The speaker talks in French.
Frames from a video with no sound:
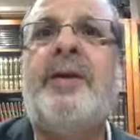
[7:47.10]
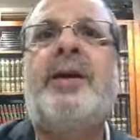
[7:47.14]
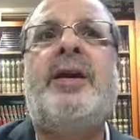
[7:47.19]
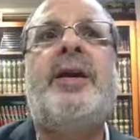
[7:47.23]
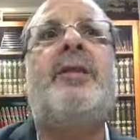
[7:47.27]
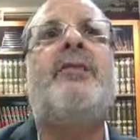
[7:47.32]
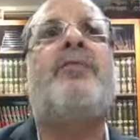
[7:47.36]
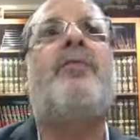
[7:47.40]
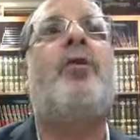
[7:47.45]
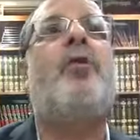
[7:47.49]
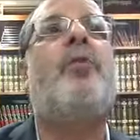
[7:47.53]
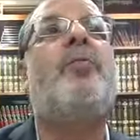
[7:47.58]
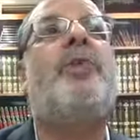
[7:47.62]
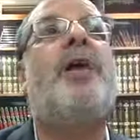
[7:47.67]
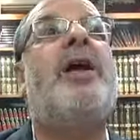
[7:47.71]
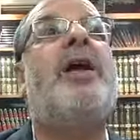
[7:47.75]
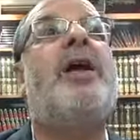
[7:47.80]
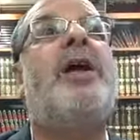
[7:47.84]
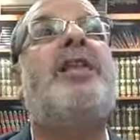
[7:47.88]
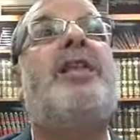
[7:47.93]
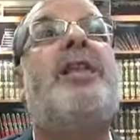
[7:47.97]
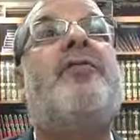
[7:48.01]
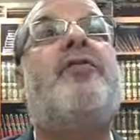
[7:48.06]
Ils vont, ou bien
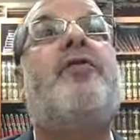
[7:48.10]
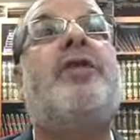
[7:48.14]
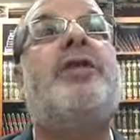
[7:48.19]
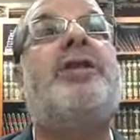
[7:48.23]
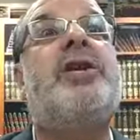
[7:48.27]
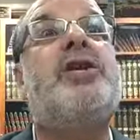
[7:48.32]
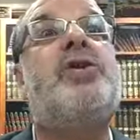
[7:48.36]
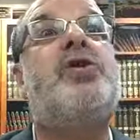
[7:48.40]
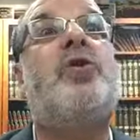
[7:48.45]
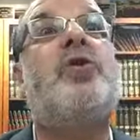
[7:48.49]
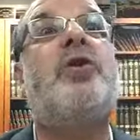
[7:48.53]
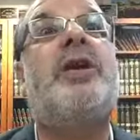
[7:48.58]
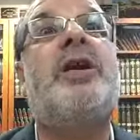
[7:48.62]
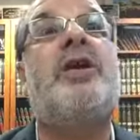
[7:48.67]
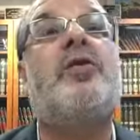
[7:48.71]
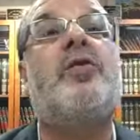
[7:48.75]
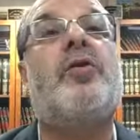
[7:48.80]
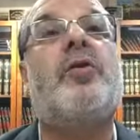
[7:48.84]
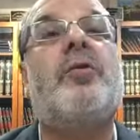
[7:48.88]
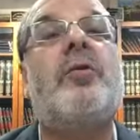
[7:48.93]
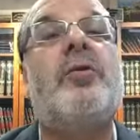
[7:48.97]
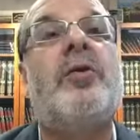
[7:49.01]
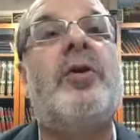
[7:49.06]
il y a des fois des gens qui
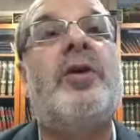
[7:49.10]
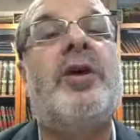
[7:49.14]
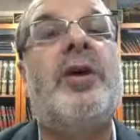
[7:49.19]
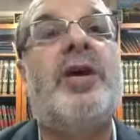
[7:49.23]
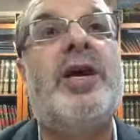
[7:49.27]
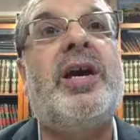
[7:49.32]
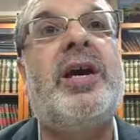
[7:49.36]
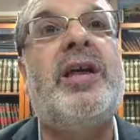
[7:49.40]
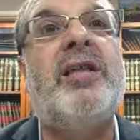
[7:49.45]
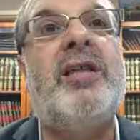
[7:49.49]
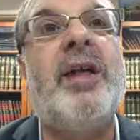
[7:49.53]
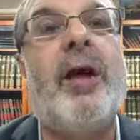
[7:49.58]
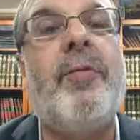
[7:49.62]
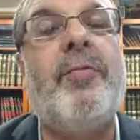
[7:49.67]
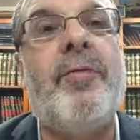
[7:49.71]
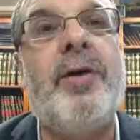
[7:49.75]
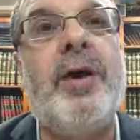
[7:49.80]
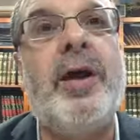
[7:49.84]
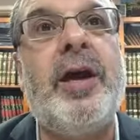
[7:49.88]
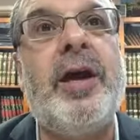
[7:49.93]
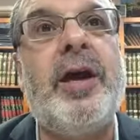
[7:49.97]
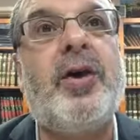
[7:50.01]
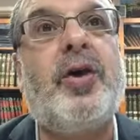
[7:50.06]
se, qui
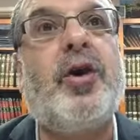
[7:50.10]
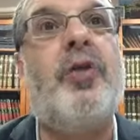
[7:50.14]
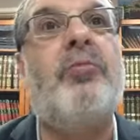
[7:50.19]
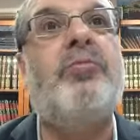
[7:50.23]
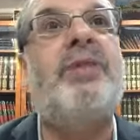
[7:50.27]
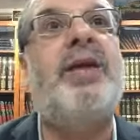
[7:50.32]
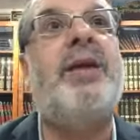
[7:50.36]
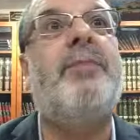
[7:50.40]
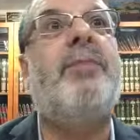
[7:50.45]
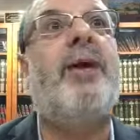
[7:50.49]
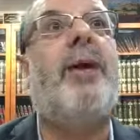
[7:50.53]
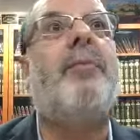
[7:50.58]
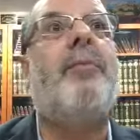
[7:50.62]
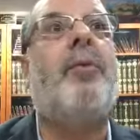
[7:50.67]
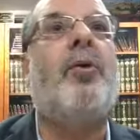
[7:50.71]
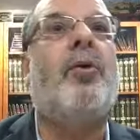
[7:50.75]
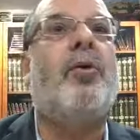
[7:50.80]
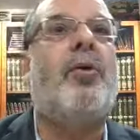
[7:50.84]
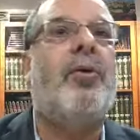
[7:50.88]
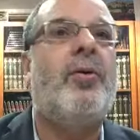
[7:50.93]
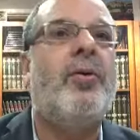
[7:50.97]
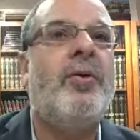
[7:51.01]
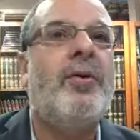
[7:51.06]
s'habillent comme des
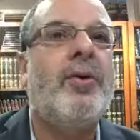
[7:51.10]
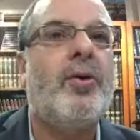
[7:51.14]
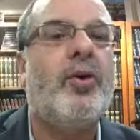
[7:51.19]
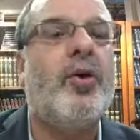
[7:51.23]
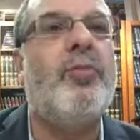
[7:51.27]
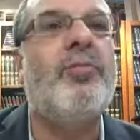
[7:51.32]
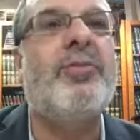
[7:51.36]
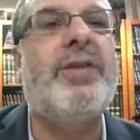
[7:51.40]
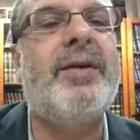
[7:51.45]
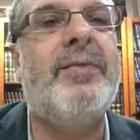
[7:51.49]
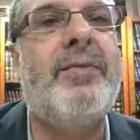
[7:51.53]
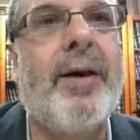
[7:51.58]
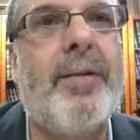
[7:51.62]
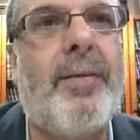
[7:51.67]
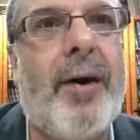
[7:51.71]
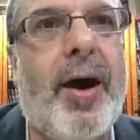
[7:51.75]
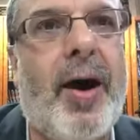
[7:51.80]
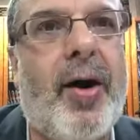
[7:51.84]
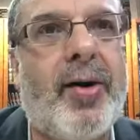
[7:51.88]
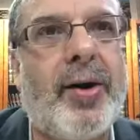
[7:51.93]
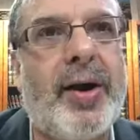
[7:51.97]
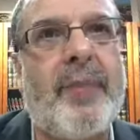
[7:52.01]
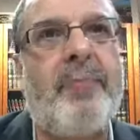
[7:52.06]
babos comme des
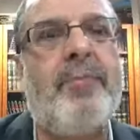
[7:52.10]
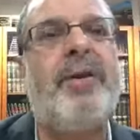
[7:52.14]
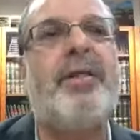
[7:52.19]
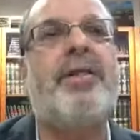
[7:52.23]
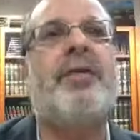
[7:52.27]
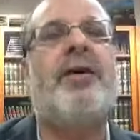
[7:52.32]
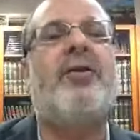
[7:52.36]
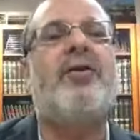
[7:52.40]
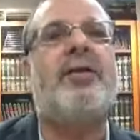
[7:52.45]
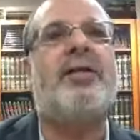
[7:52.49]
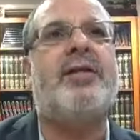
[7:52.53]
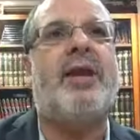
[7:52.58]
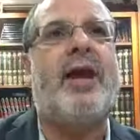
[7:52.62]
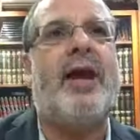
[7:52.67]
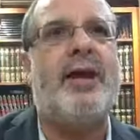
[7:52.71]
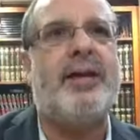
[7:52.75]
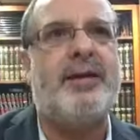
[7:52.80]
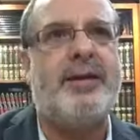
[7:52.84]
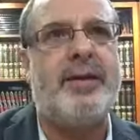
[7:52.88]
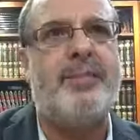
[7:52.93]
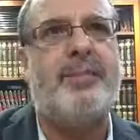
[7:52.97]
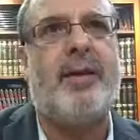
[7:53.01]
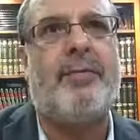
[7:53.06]
babas. On appelle ça en
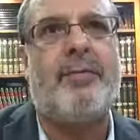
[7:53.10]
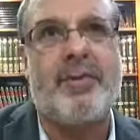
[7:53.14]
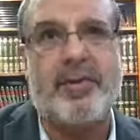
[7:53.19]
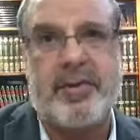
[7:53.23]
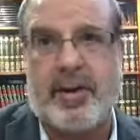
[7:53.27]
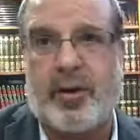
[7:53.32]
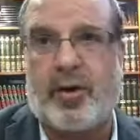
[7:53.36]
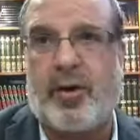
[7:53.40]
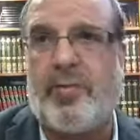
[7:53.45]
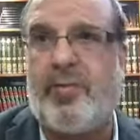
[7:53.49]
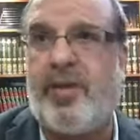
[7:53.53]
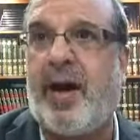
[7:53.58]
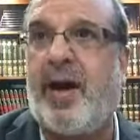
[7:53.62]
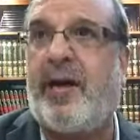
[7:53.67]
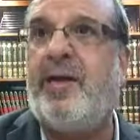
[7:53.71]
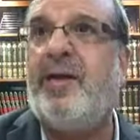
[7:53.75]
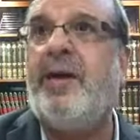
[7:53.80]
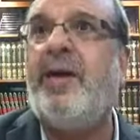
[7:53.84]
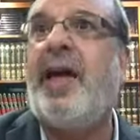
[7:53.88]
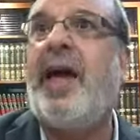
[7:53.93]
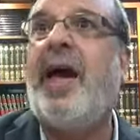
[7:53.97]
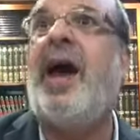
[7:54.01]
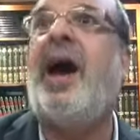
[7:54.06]
Israël des babas. C'est comme un,
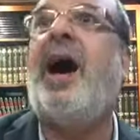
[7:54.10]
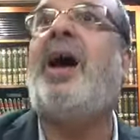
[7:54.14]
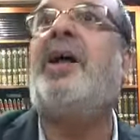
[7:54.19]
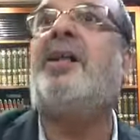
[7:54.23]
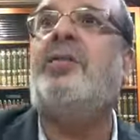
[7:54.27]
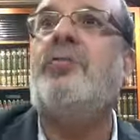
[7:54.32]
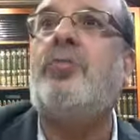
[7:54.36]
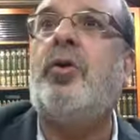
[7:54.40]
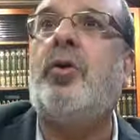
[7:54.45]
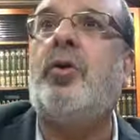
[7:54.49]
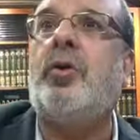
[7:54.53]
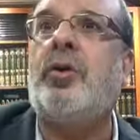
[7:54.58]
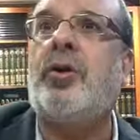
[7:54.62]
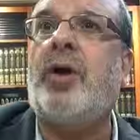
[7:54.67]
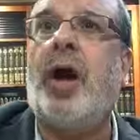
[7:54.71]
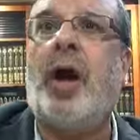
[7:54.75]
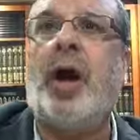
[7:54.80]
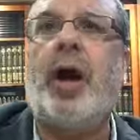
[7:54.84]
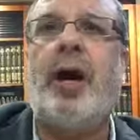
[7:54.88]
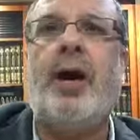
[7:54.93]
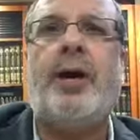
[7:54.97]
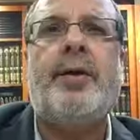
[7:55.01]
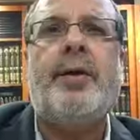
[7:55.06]
un admor.
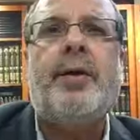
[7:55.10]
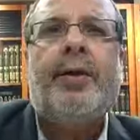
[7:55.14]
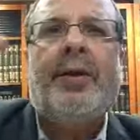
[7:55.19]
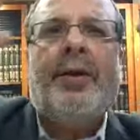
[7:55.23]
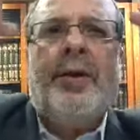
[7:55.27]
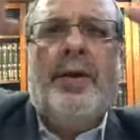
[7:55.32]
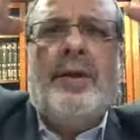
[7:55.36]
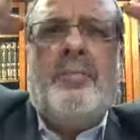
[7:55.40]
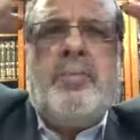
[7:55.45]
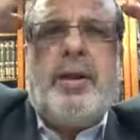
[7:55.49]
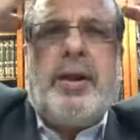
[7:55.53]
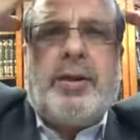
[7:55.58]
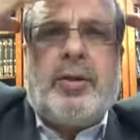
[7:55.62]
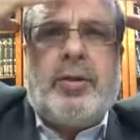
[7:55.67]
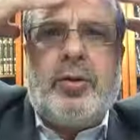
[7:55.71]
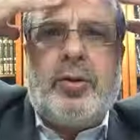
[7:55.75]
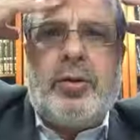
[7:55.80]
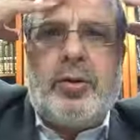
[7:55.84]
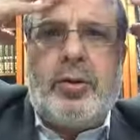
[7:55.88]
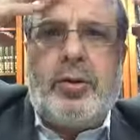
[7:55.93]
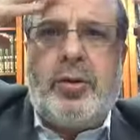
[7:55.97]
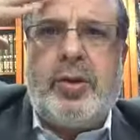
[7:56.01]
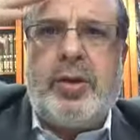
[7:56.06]
Hein. Ils, mettent
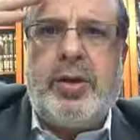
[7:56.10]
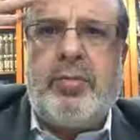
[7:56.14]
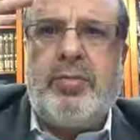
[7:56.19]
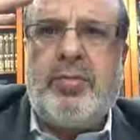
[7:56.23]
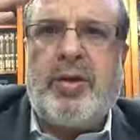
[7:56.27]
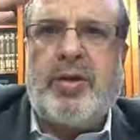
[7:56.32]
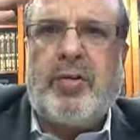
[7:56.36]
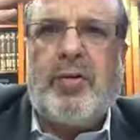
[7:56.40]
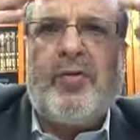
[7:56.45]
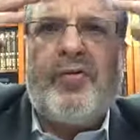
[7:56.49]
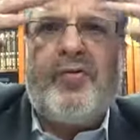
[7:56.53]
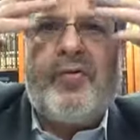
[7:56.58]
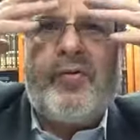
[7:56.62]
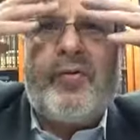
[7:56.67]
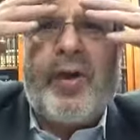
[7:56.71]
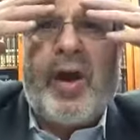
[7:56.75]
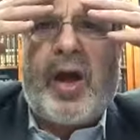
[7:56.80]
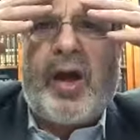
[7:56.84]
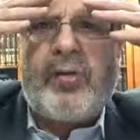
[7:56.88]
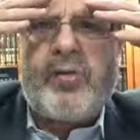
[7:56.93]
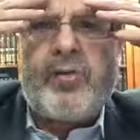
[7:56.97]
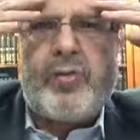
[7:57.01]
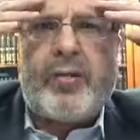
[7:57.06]
le, il met le
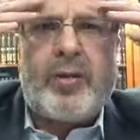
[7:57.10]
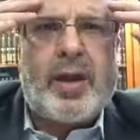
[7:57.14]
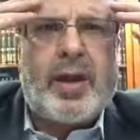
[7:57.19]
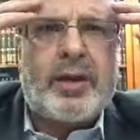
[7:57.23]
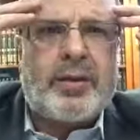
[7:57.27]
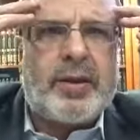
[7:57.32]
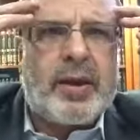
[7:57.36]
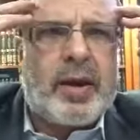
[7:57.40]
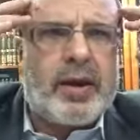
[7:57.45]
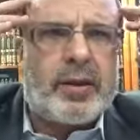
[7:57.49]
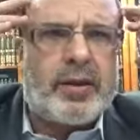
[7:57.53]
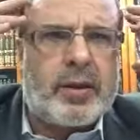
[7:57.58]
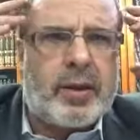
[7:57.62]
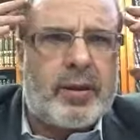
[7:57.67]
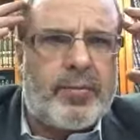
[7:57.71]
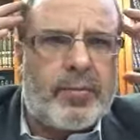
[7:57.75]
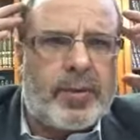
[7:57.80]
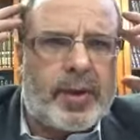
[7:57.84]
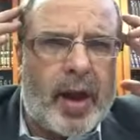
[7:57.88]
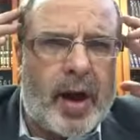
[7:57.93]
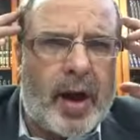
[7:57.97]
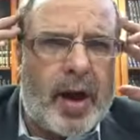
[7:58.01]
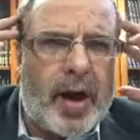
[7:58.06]
foulard sur la tête comme
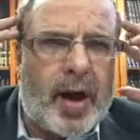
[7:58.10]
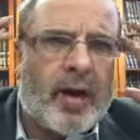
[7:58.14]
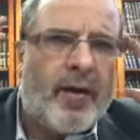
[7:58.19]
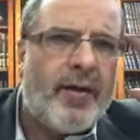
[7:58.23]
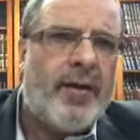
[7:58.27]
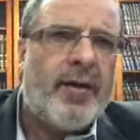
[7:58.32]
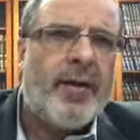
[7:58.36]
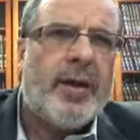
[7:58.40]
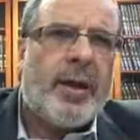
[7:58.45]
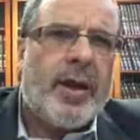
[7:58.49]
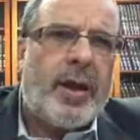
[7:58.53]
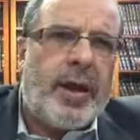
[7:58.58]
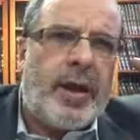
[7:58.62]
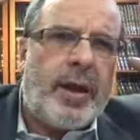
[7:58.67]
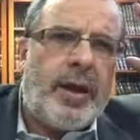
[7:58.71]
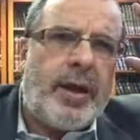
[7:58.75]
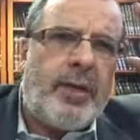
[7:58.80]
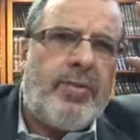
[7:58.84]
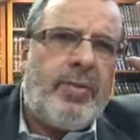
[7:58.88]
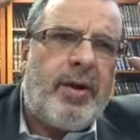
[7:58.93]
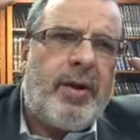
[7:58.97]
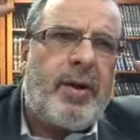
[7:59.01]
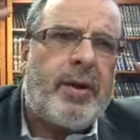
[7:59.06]
ça.
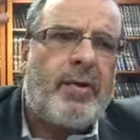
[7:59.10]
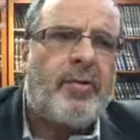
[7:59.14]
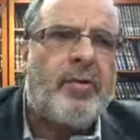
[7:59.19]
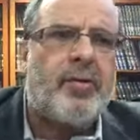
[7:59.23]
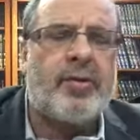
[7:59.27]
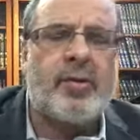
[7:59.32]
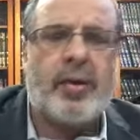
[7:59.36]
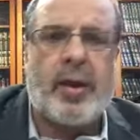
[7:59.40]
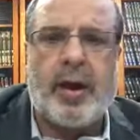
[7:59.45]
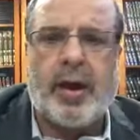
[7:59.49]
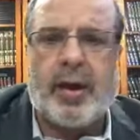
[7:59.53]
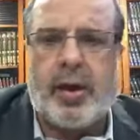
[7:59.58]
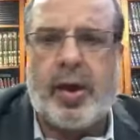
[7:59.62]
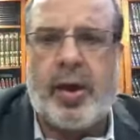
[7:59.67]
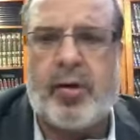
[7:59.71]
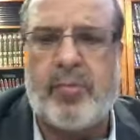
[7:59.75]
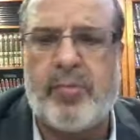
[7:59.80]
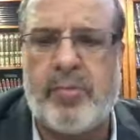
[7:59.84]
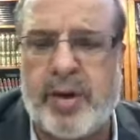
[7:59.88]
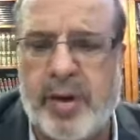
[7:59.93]
Et ils mettent, tu sais, comme